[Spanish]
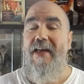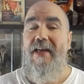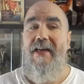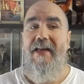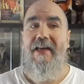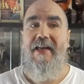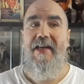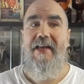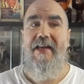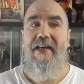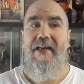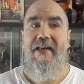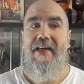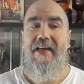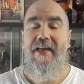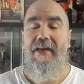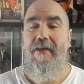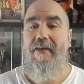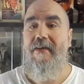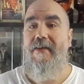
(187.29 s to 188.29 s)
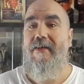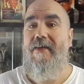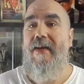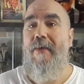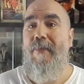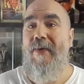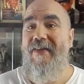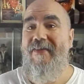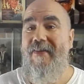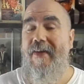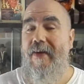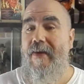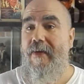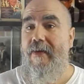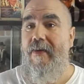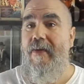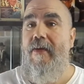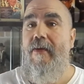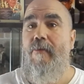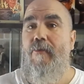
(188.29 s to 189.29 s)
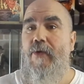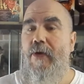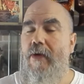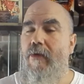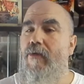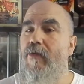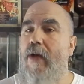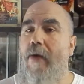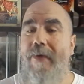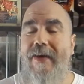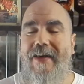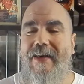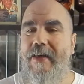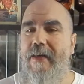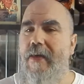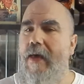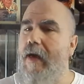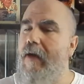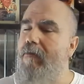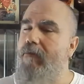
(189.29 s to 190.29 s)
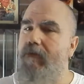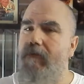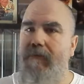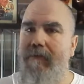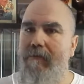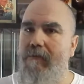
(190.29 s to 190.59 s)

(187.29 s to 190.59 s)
Eh, ¿Qué pasa? Pues una vez que ya